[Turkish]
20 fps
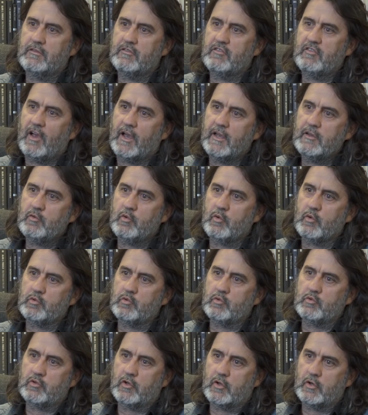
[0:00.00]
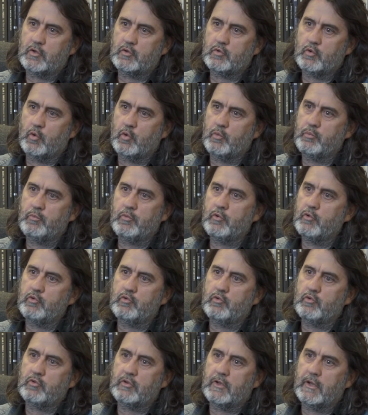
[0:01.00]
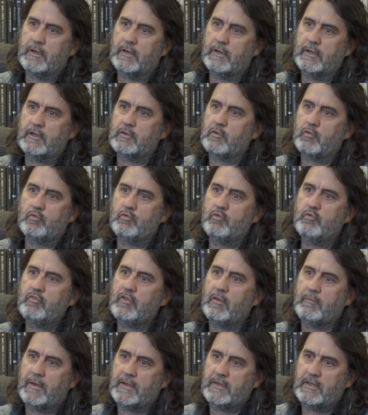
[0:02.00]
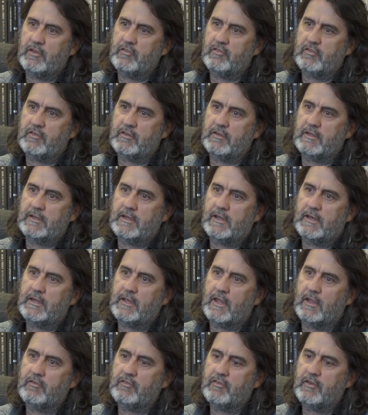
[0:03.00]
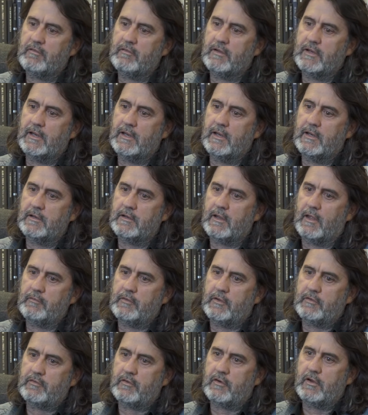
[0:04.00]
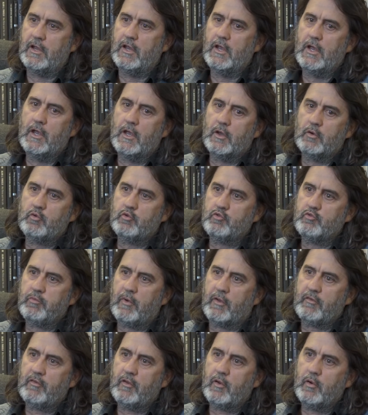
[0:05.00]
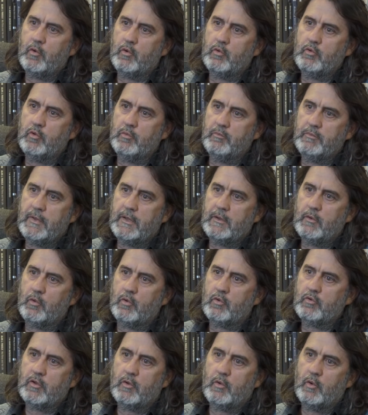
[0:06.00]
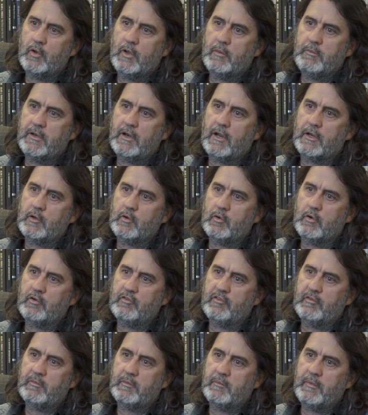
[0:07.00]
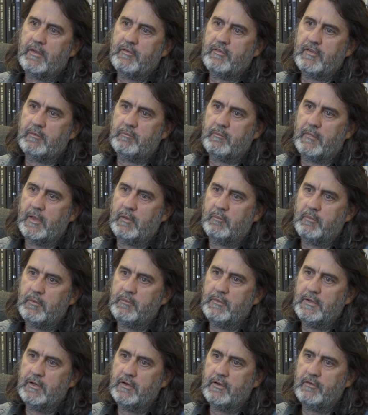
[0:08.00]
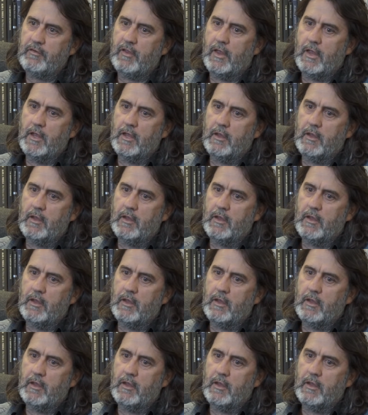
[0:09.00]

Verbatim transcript: Şahit oldukları, doğup büyüdükleri ya da uzun zaman geçirdikleri kendi çevrelerini anlatır. Kuşbazlar öykümde de orada öyle bir analoji, bir benzetme yapabiliriz.